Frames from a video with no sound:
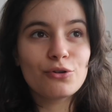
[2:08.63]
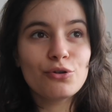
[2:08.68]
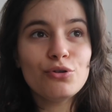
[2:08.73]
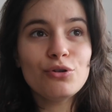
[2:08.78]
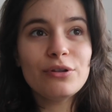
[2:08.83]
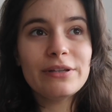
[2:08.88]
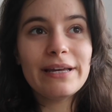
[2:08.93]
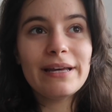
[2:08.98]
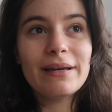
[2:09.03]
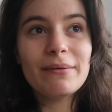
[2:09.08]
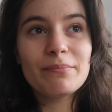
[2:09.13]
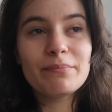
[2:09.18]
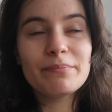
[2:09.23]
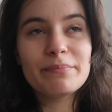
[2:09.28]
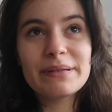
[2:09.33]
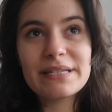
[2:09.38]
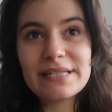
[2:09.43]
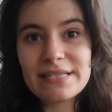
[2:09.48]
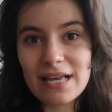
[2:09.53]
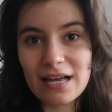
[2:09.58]
Günde
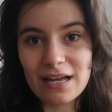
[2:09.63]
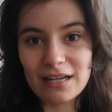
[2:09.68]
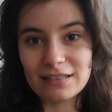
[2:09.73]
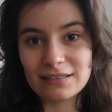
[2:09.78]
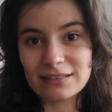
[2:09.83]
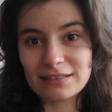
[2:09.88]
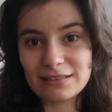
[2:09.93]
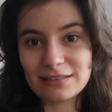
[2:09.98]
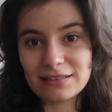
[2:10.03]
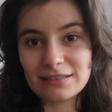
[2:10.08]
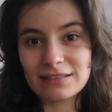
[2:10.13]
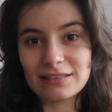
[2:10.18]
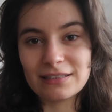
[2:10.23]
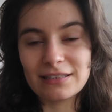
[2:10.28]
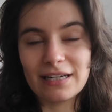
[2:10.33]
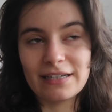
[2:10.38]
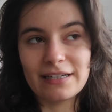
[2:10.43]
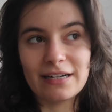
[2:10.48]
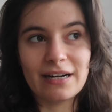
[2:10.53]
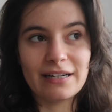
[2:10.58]
bir saat
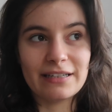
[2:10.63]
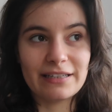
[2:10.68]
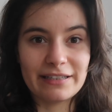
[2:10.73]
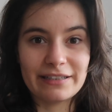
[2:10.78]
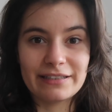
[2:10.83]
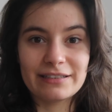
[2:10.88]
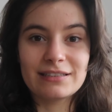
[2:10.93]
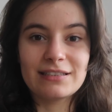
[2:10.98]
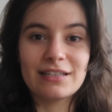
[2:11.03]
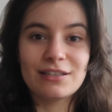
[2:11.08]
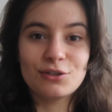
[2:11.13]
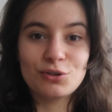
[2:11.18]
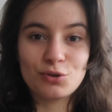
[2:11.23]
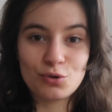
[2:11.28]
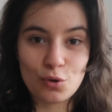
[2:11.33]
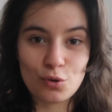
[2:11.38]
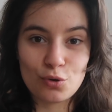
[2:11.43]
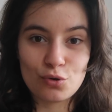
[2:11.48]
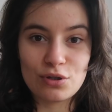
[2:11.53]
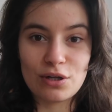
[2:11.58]
yani ayırırsanız
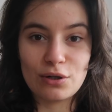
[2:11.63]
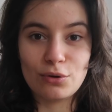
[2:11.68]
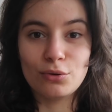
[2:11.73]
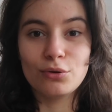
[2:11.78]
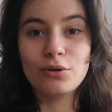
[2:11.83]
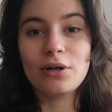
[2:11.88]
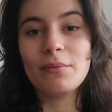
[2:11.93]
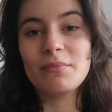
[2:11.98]
çok güzel olur